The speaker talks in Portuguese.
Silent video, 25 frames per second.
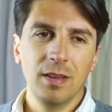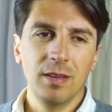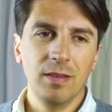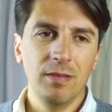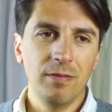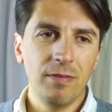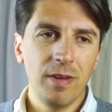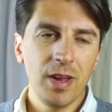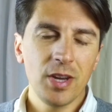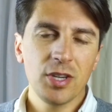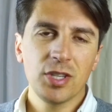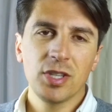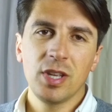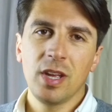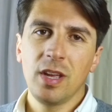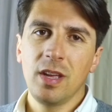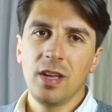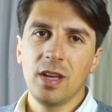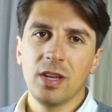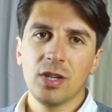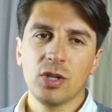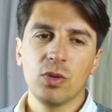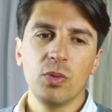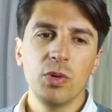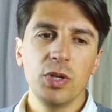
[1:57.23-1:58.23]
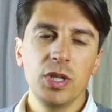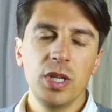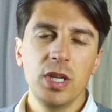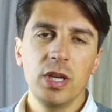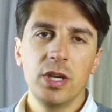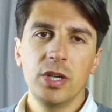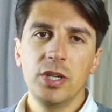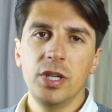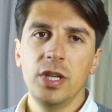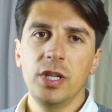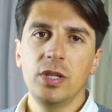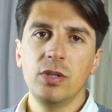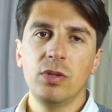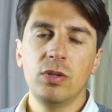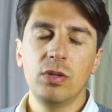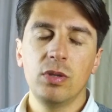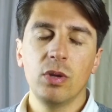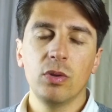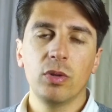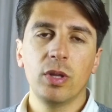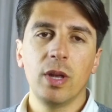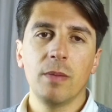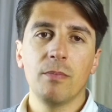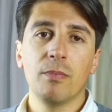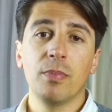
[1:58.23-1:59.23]
investem as suas energias e o
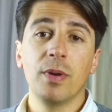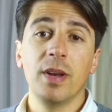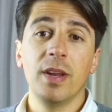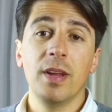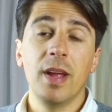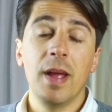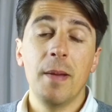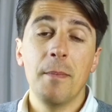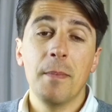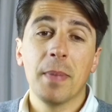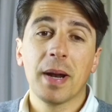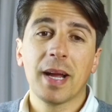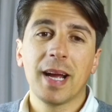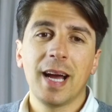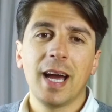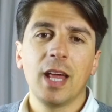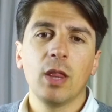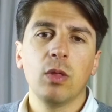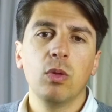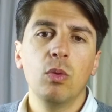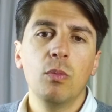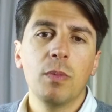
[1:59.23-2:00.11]
seu tempo em mercado,